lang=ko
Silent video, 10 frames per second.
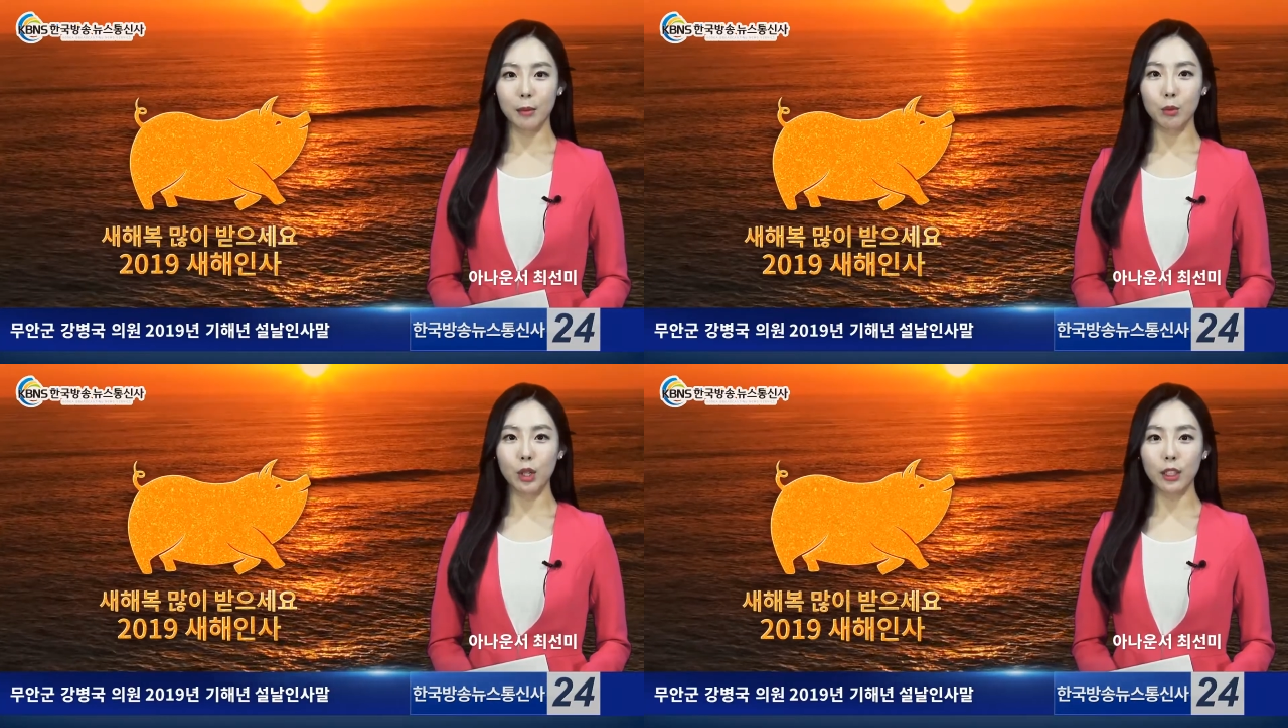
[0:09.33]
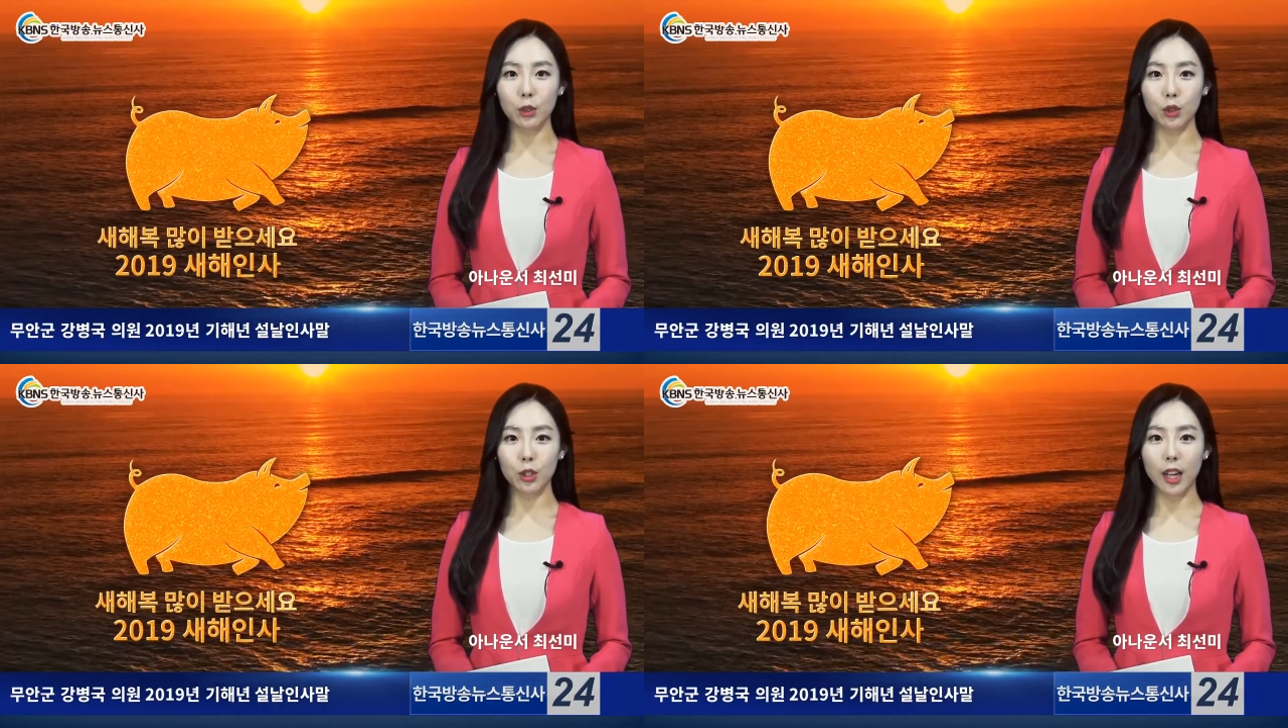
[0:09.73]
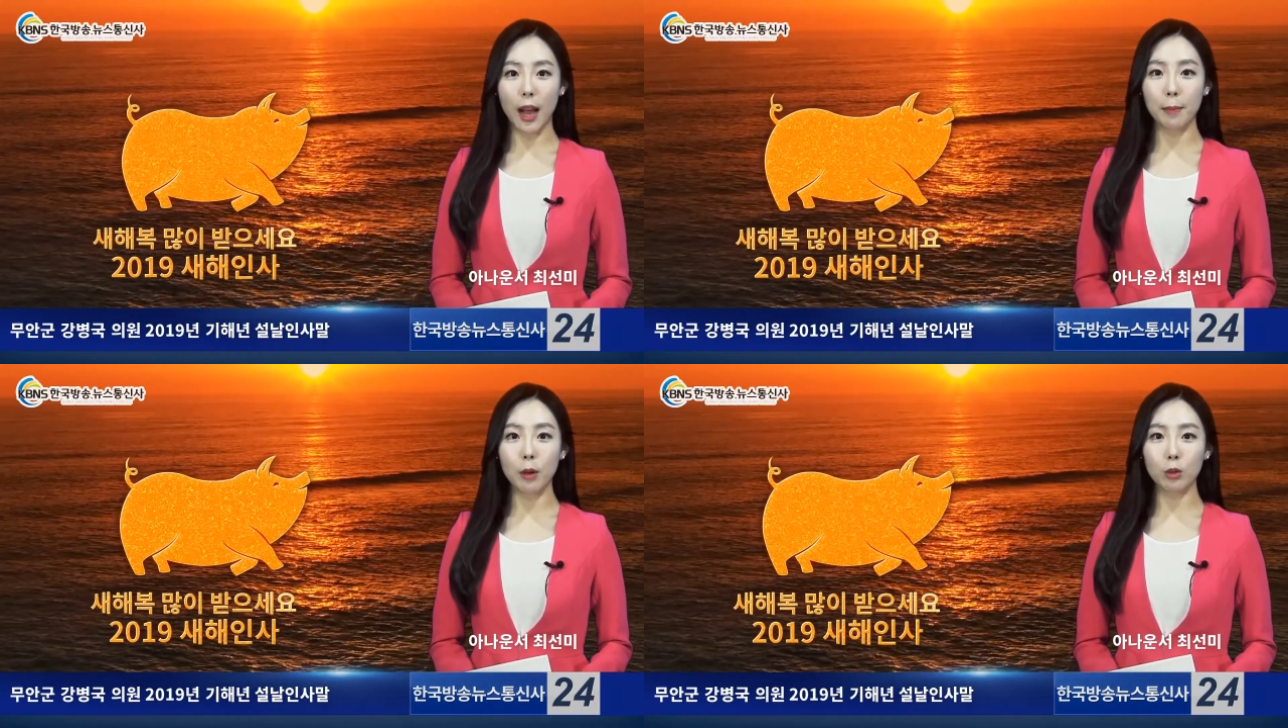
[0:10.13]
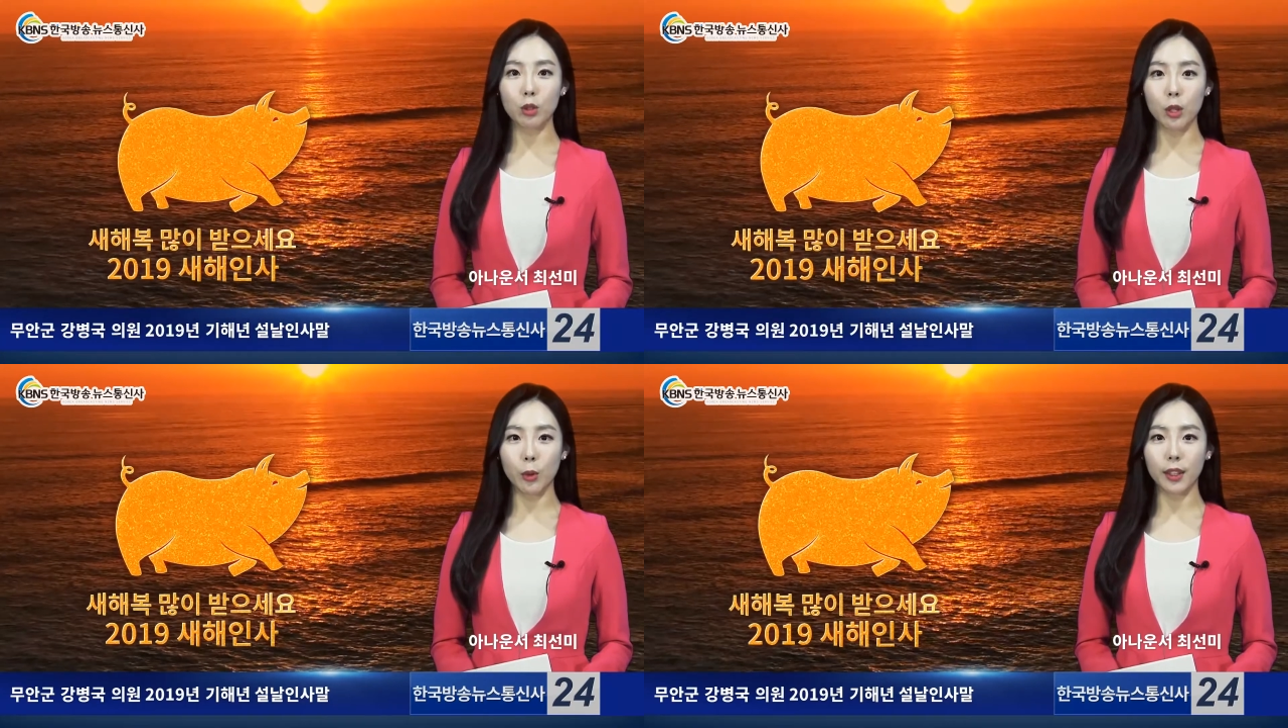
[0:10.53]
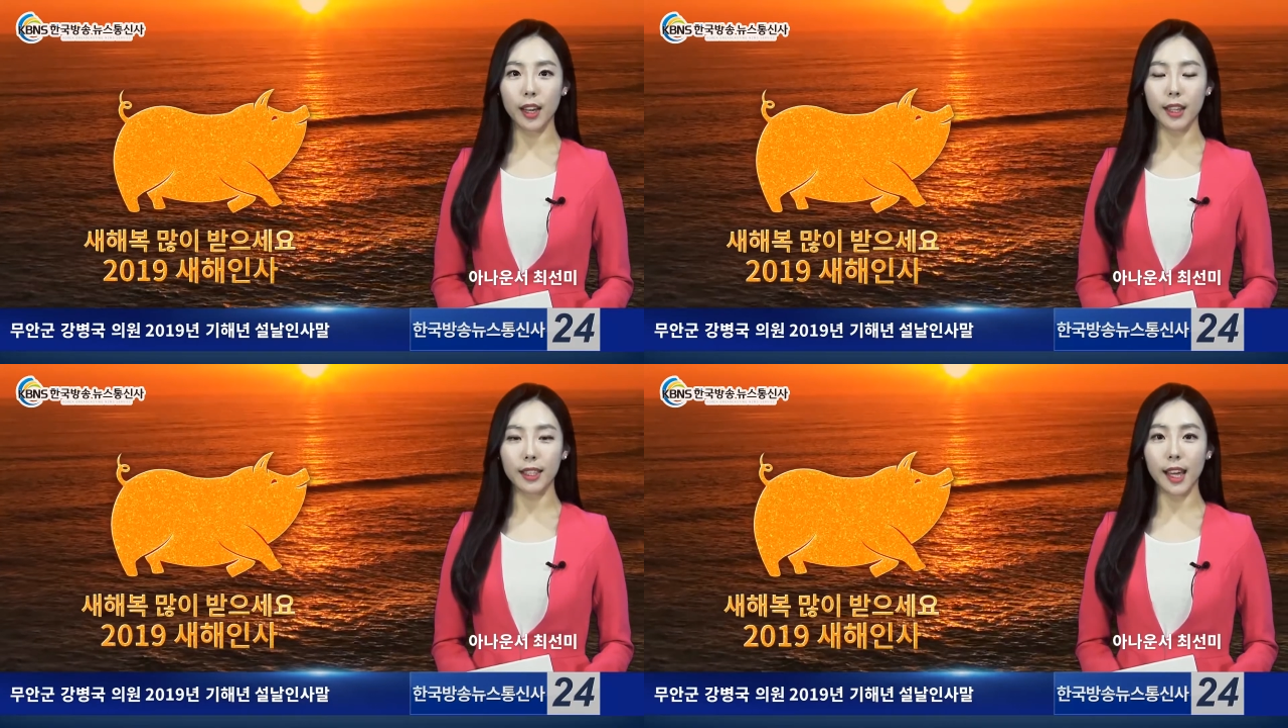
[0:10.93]
무안군 강병국
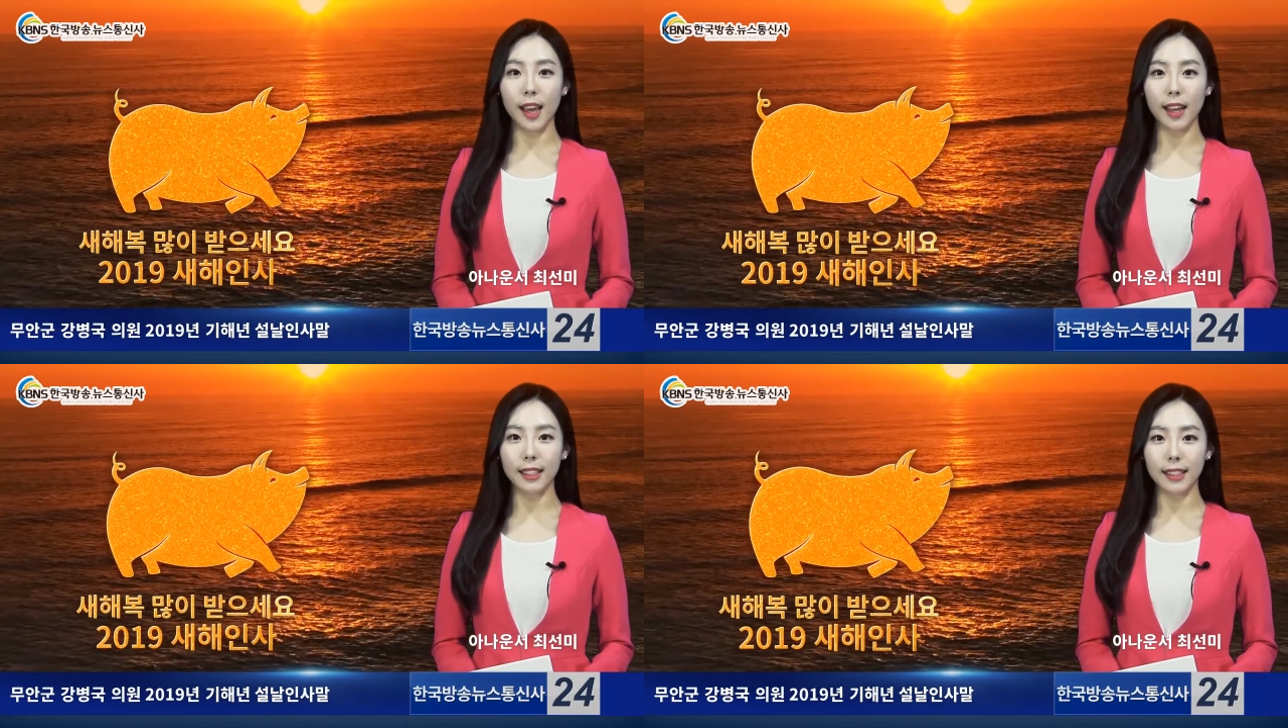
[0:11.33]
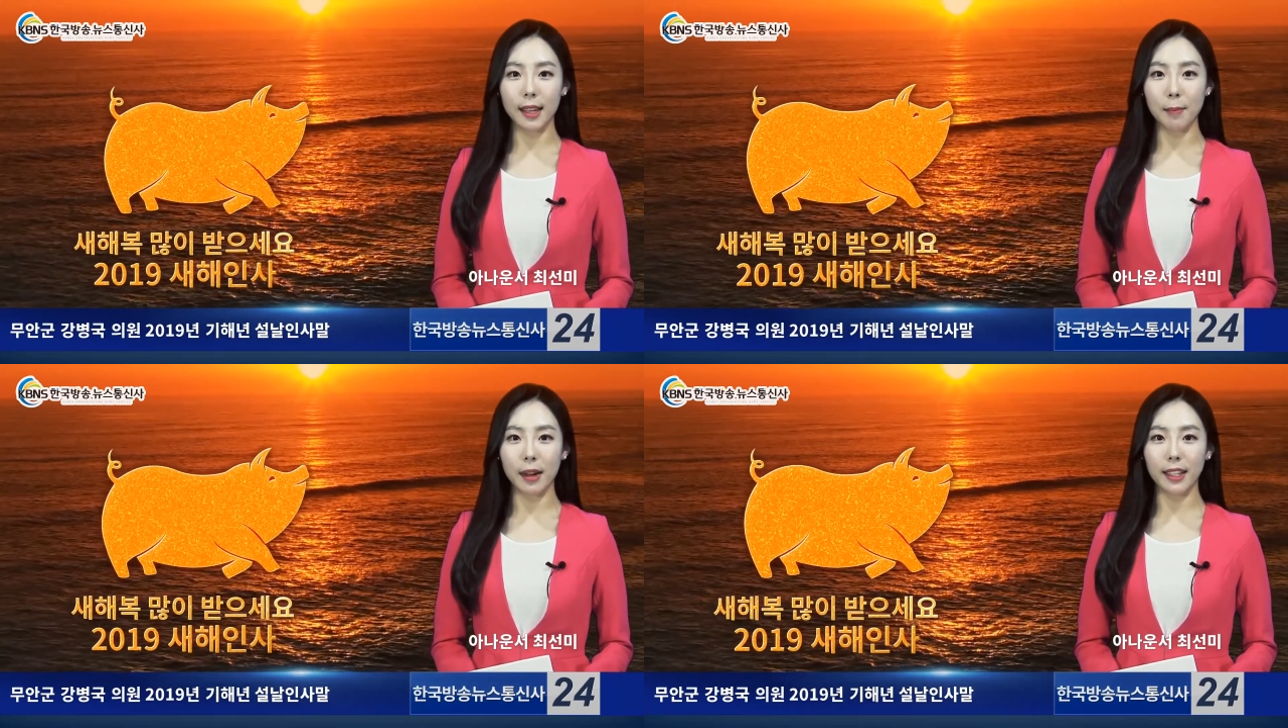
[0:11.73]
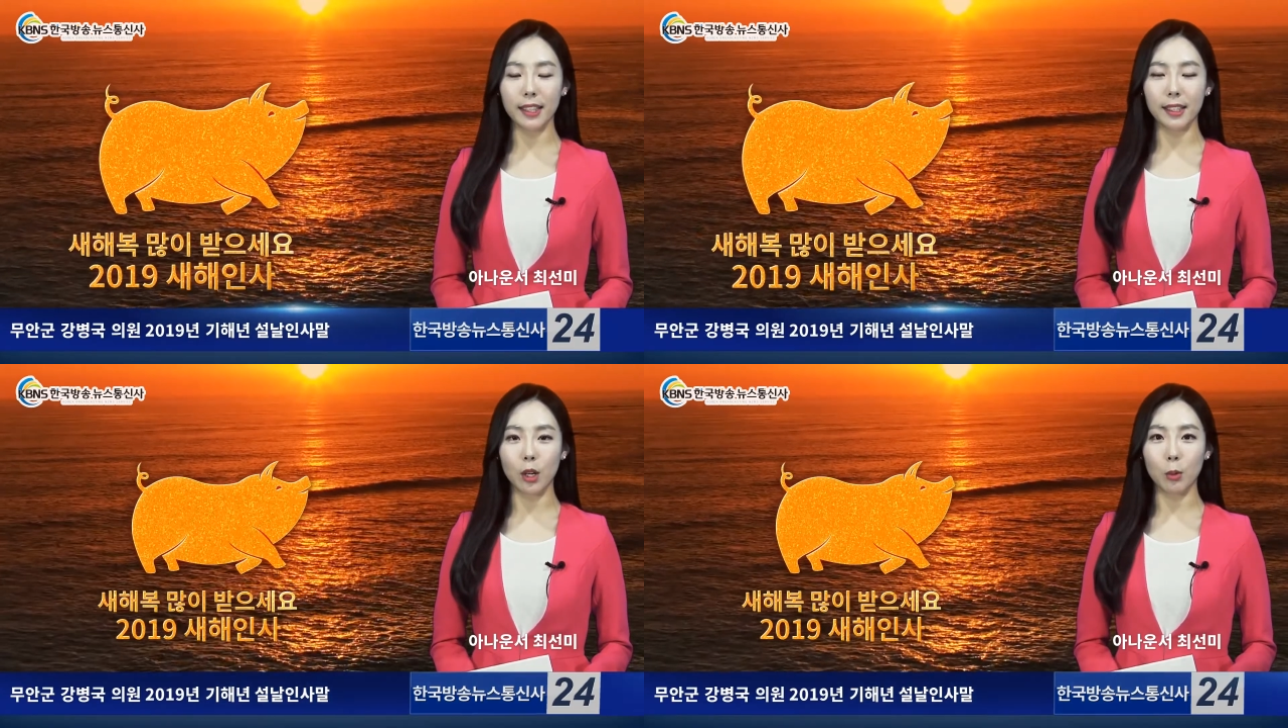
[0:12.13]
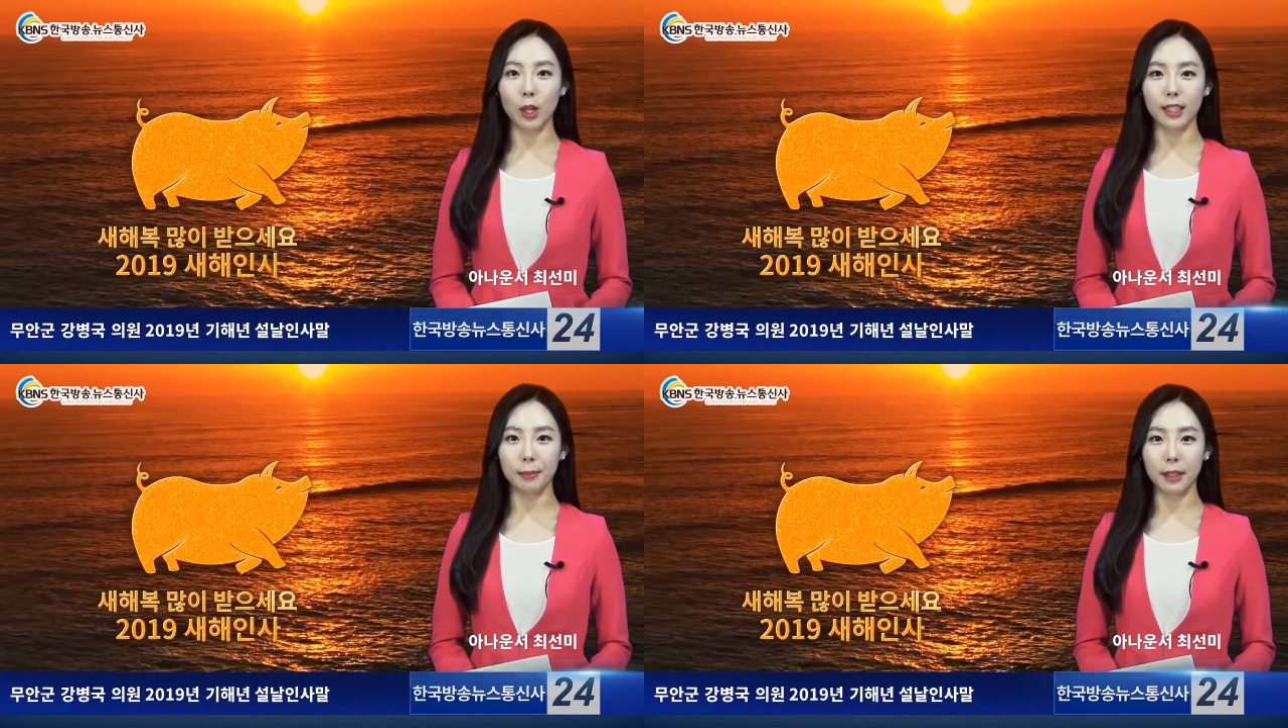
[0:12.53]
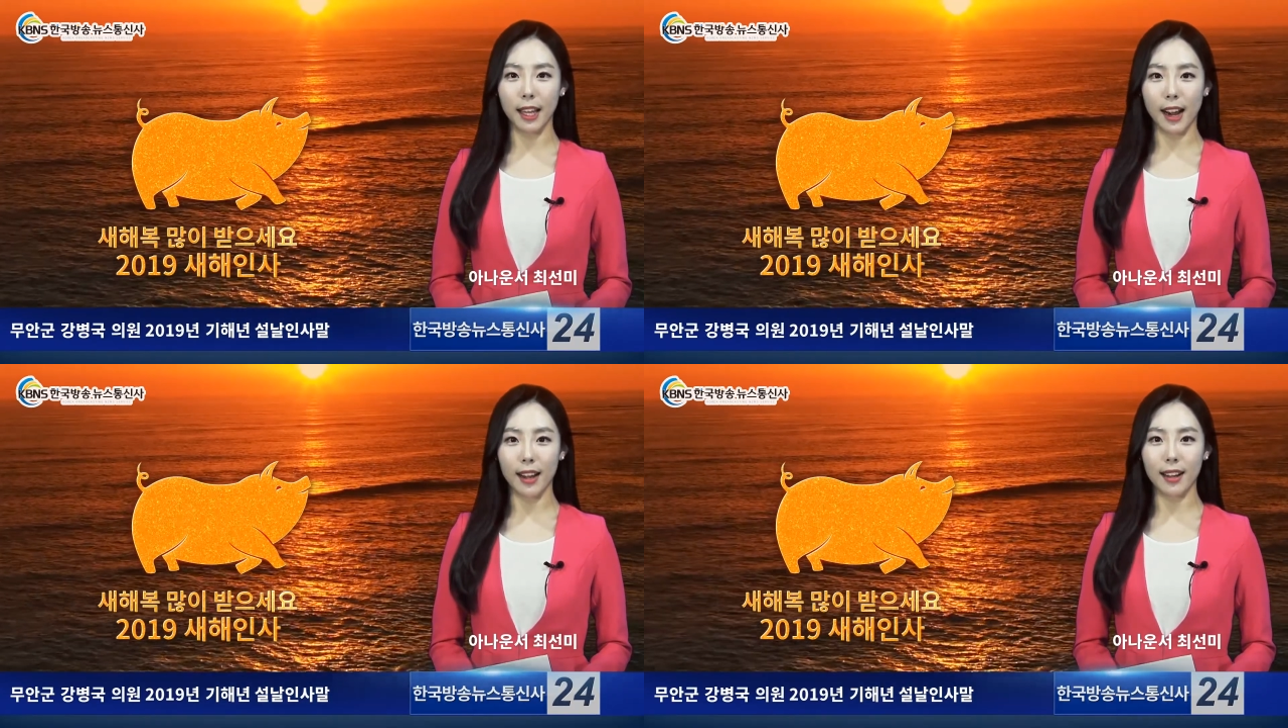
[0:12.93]
의원의 새해 인사말을
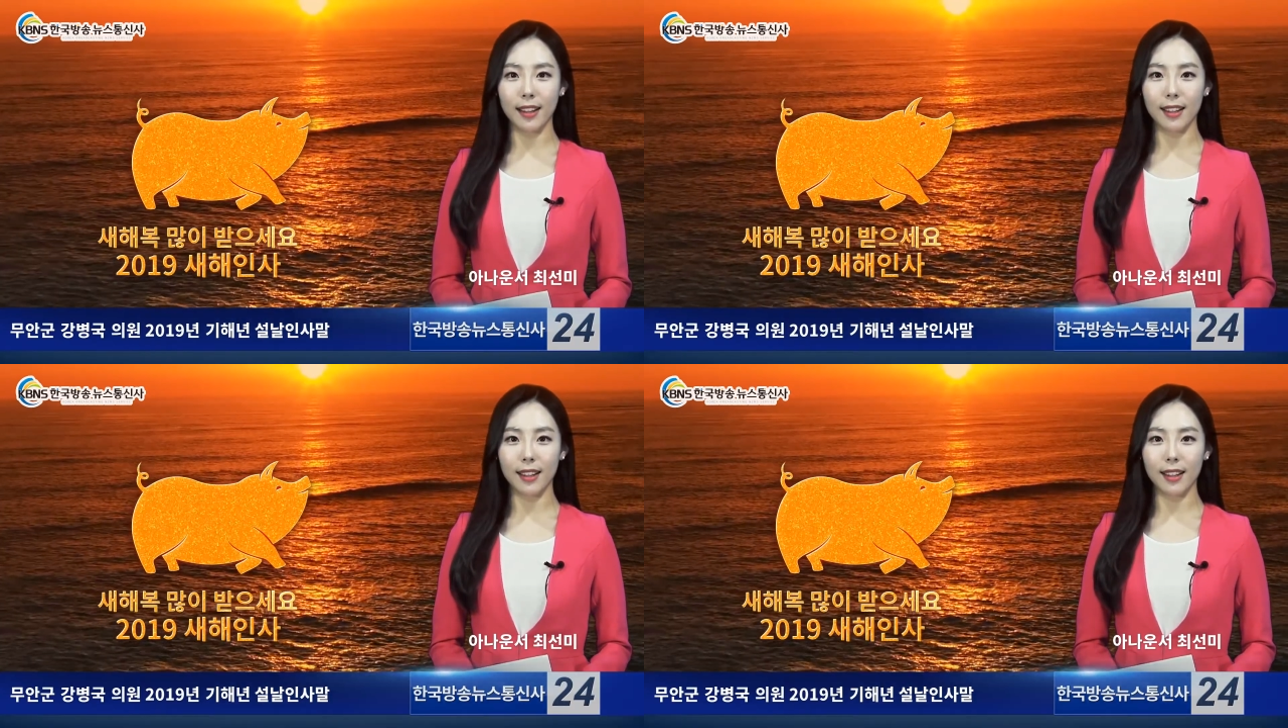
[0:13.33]
들어보겠습니다.